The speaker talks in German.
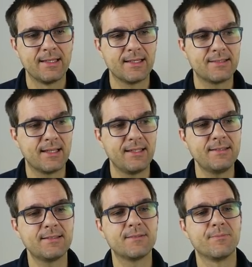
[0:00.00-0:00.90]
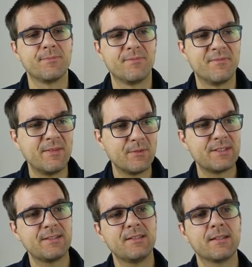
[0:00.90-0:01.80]
Das heißt, wenn wir
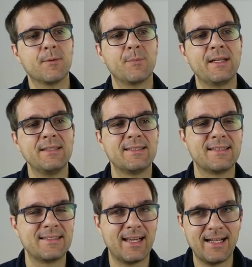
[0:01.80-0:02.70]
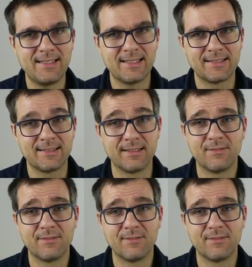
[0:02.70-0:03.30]
uns jetzt hier die Kampagne in Zahlen ansehen,